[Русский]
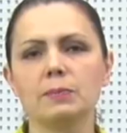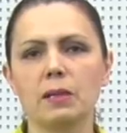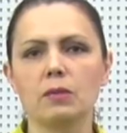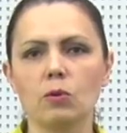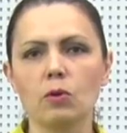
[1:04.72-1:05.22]

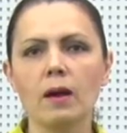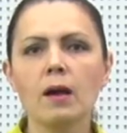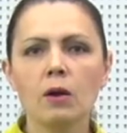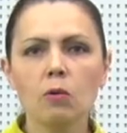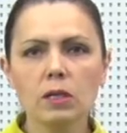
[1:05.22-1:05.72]
из-под ног.
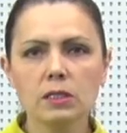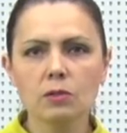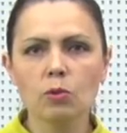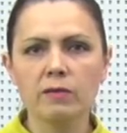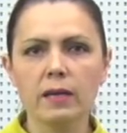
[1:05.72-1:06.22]

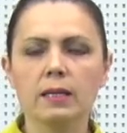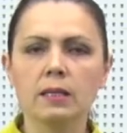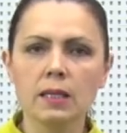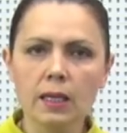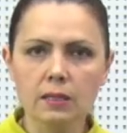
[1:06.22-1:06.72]
Улицы Новой
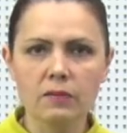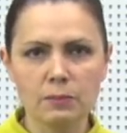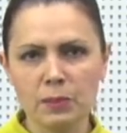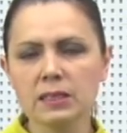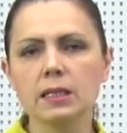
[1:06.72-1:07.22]
нет в
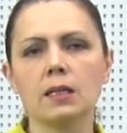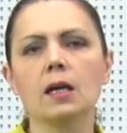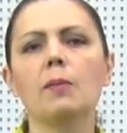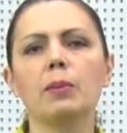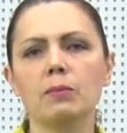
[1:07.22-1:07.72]
списке
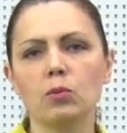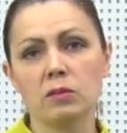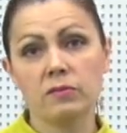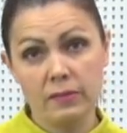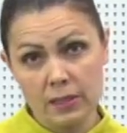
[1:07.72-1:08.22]
на
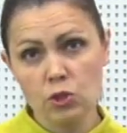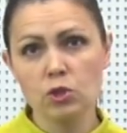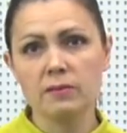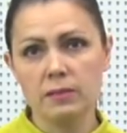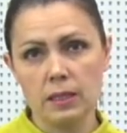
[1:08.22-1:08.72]
капремонт в
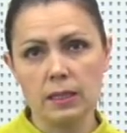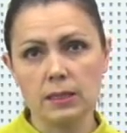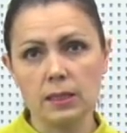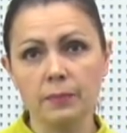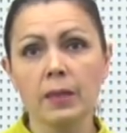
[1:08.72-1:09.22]

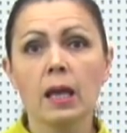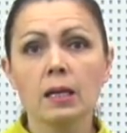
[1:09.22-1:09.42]
2019 -м.